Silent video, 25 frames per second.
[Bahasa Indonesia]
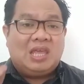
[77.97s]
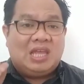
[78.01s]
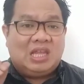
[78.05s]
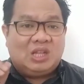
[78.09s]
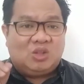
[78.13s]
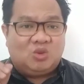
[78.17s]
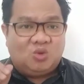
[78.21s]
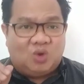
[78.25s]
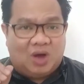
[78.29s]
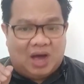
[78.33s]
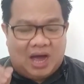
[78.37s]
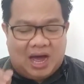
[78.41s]

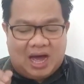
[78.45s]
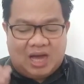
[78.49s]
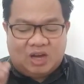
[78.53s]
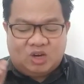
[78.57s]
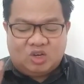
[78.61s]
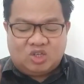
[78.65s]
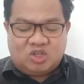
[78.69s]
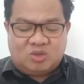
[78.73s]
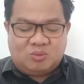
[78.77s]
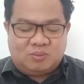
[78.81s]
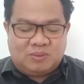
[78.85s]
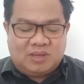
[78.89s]
Itu
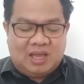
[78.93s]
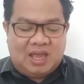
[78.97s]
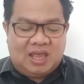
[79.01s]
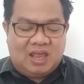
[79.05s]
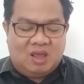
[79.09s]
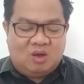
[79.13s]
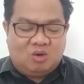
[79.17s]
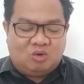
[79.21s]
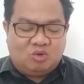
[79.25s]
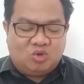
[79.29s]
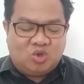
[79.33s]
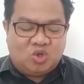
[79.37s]
harus
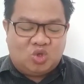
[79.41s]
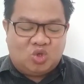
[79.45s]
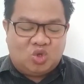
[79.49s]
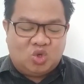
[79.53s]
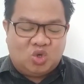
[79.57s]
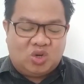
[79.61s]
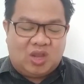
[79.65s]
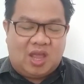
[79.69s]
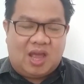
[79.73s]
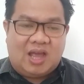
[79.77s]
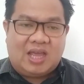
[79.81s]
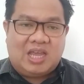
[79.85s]
menjadi
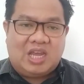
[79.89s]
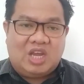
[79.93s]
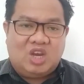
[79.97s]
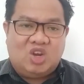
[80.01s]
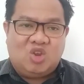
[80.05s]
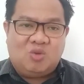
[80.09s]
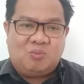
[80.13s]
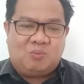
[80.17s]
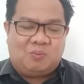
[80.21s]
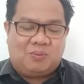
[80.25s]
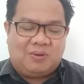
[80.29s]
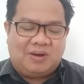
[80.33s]
unsur yang
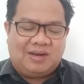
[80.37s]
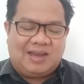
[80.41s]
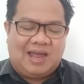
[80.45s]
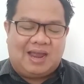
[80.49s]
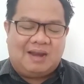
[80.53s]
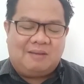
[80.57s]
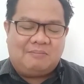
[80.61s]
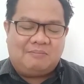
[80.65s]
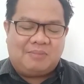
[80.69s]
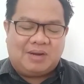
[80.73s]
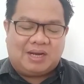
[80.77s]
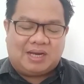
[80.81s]
hidup
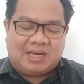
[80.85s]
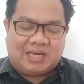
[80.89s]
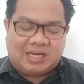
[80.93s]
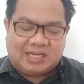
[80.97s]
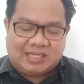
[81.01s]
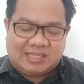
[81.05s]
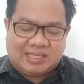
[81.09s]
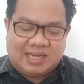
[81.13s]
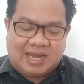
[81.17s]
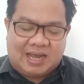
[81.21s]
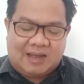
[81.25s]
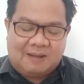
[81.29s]
dan
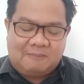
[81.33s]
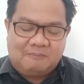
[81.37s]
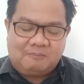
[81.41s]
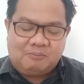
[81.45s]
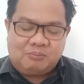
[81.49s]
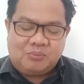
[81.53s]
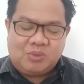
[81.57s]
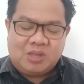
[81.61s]
bekerja.